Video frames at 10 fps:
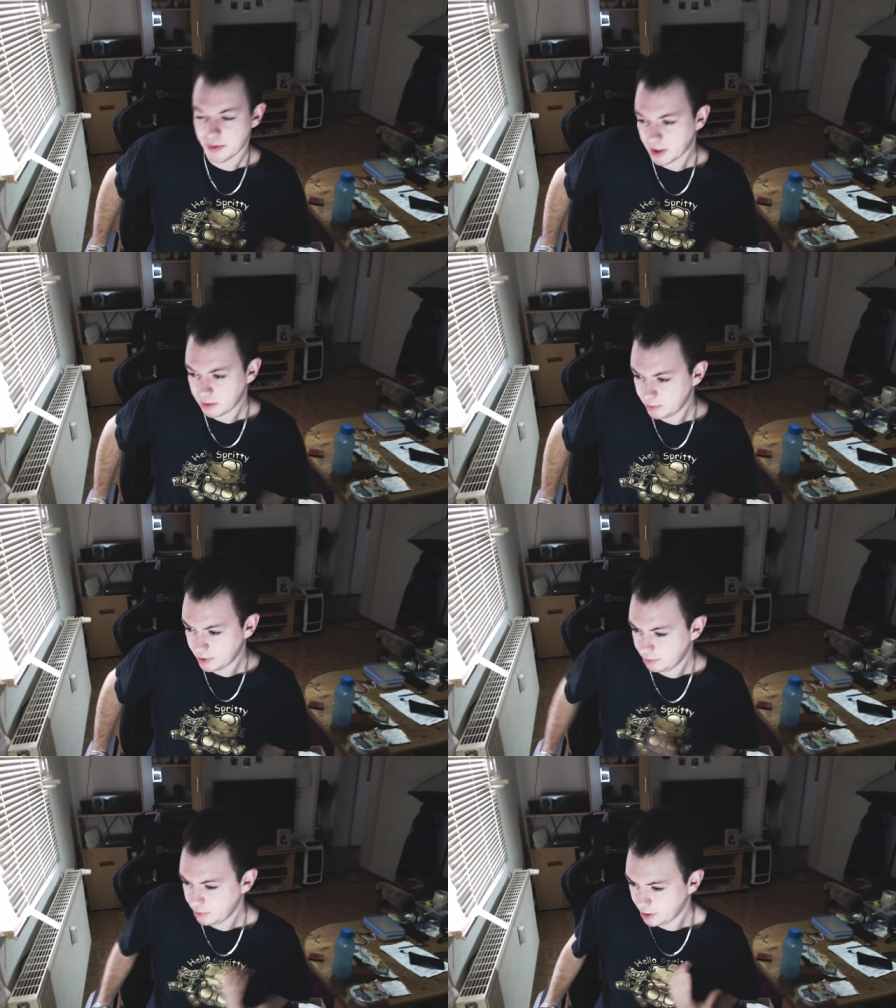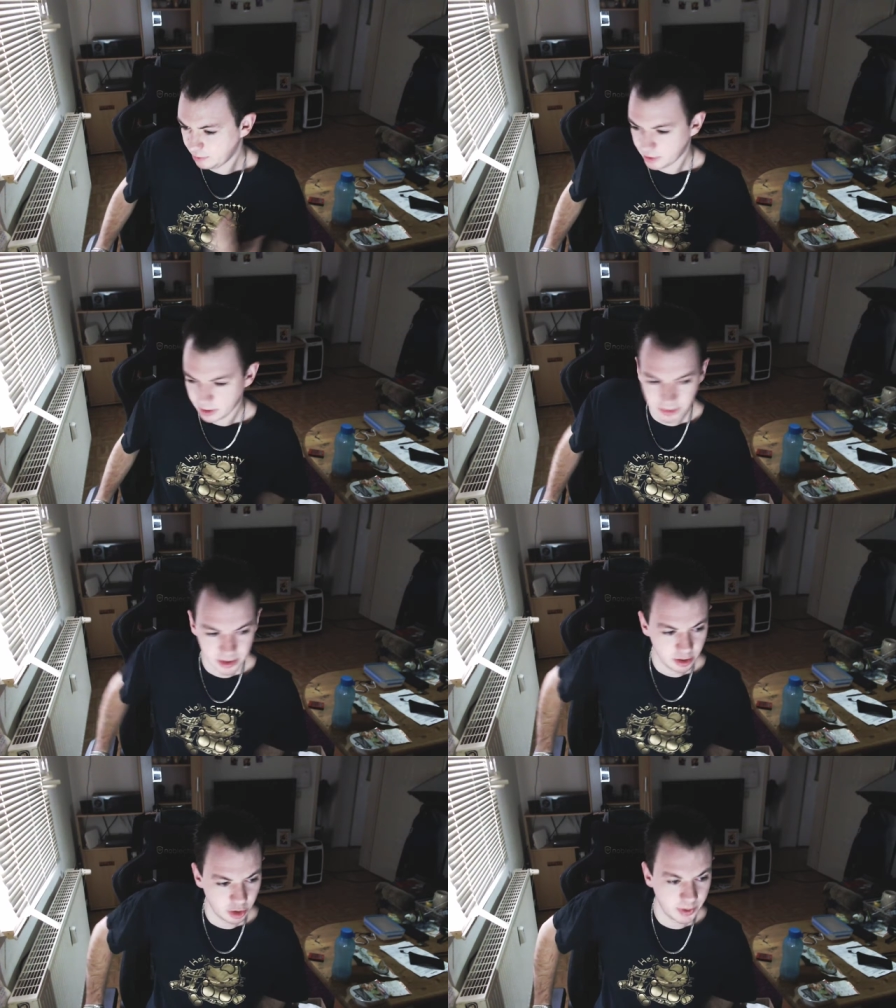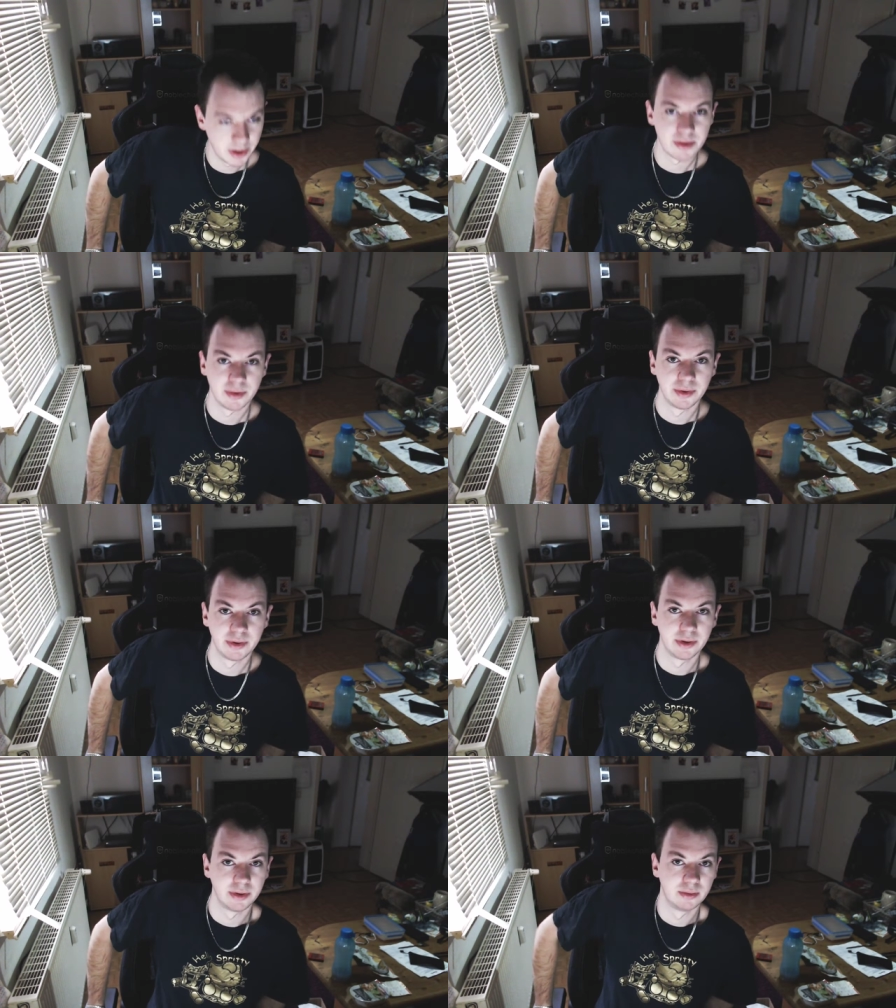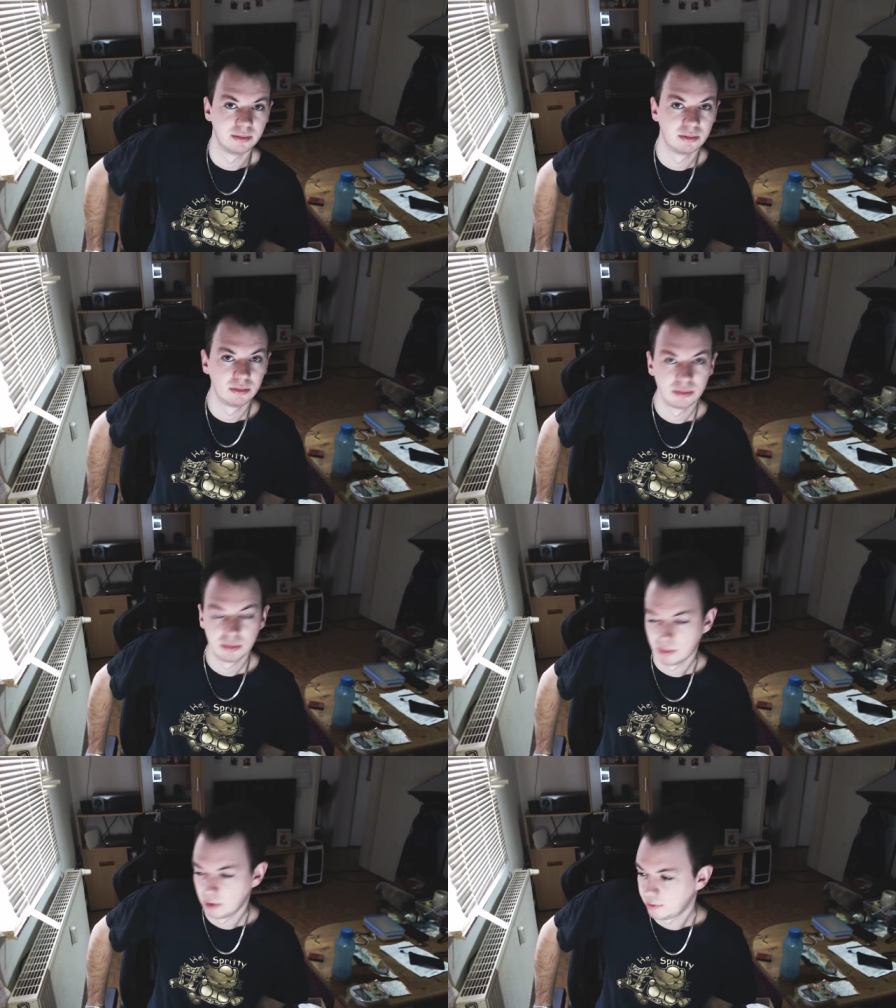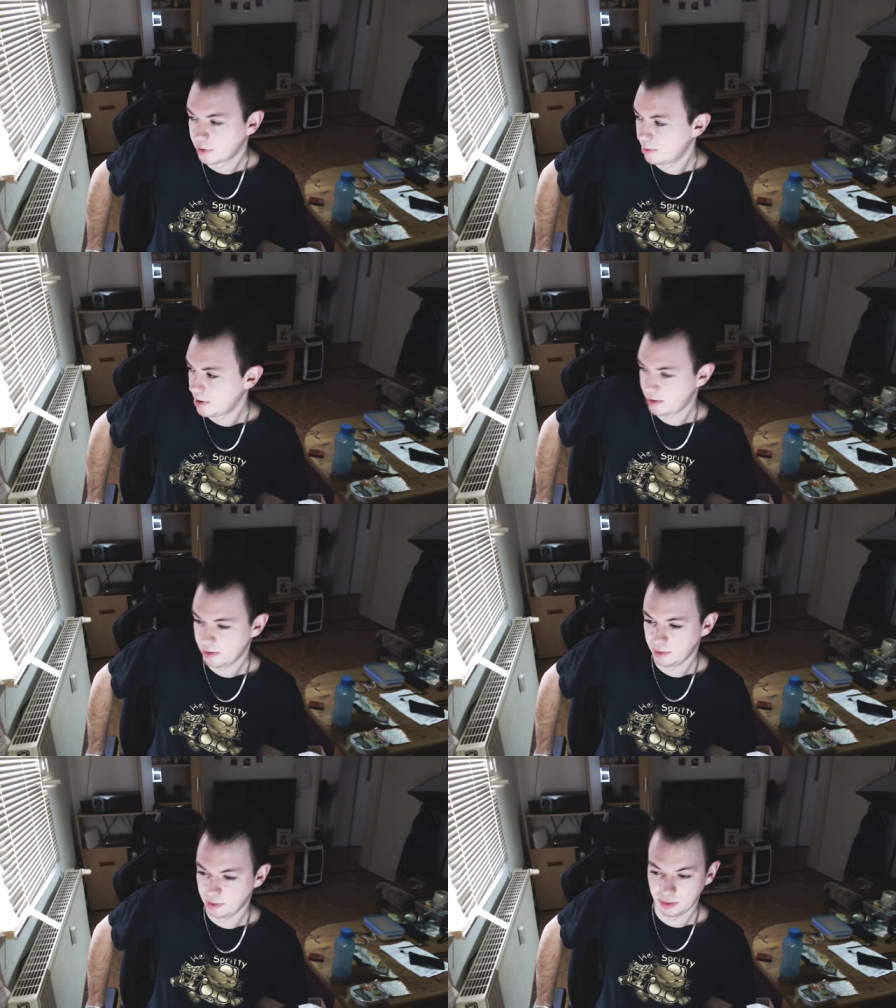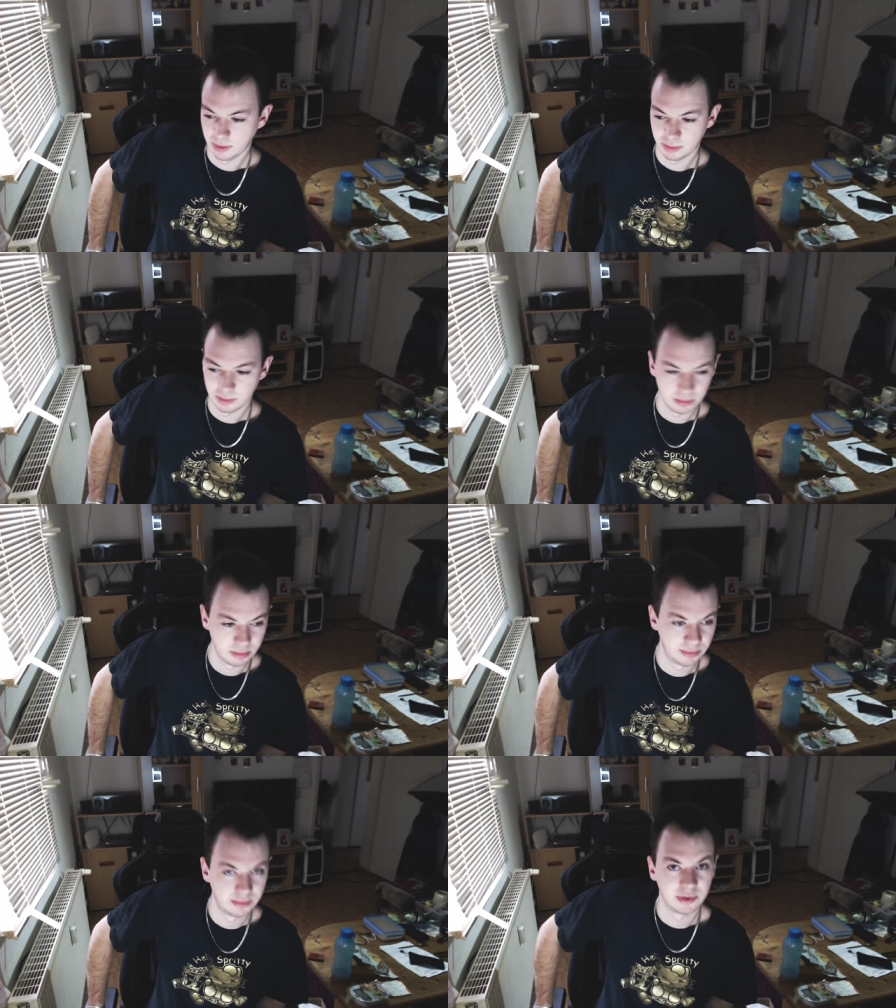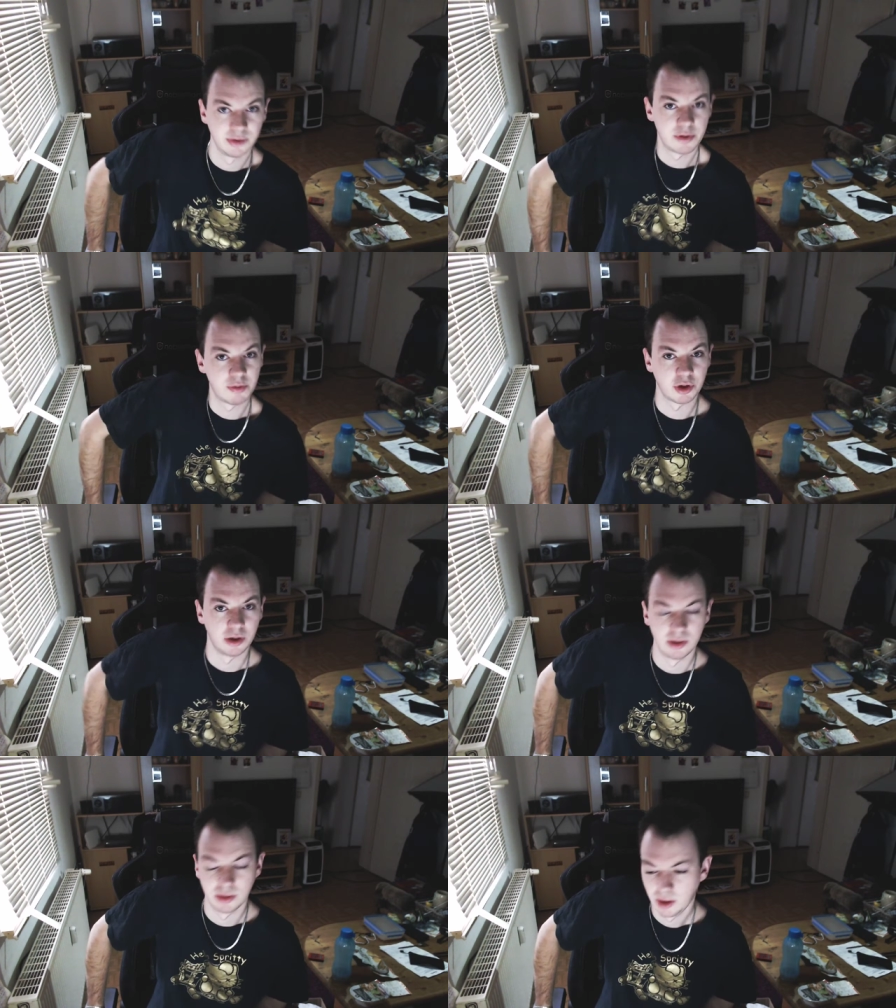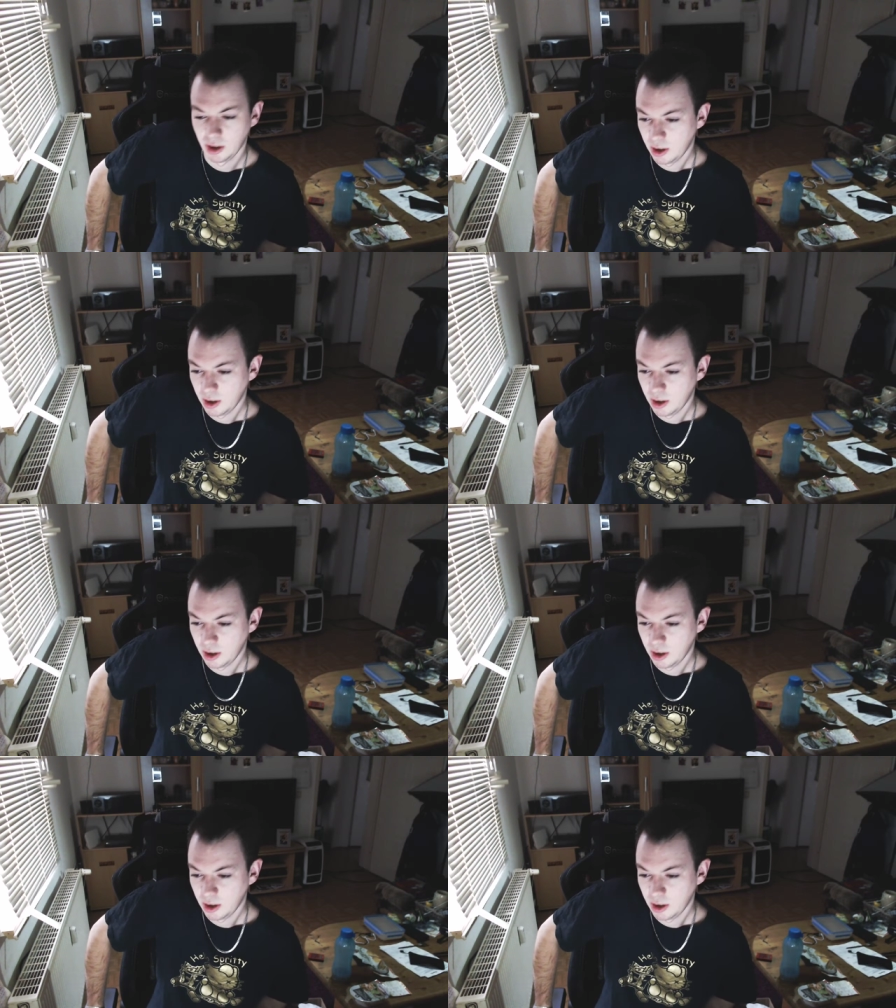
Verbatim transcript: das macht mir einfach am meisten Spaß und äh, läuft am besten und ihr wisst Bescheid.